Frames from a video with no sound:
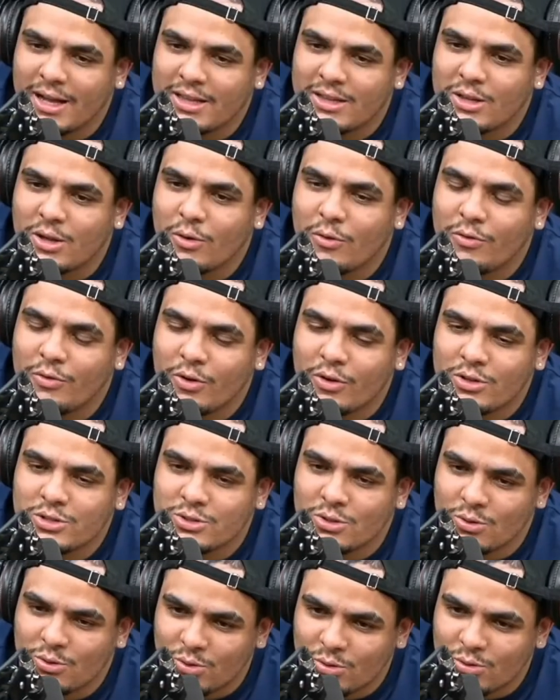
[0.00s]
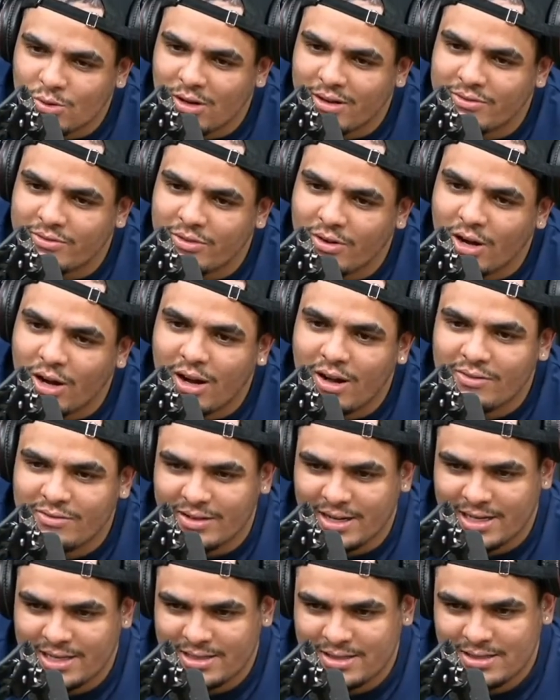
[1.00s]
mas teu vô socou tua avó,
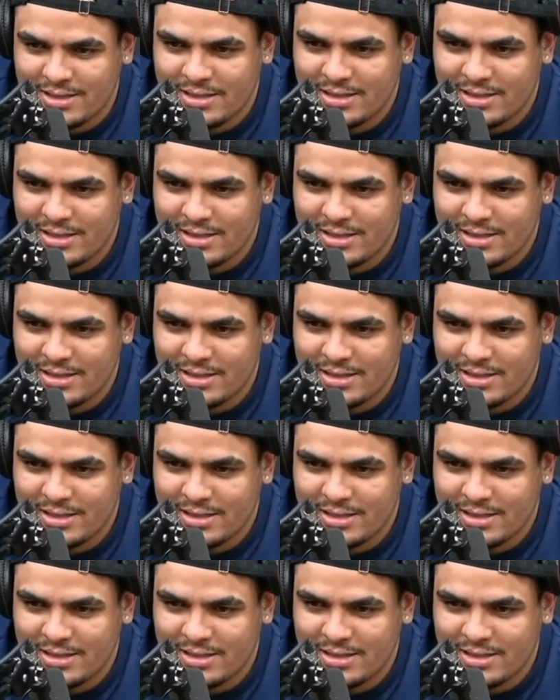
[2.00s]
viado.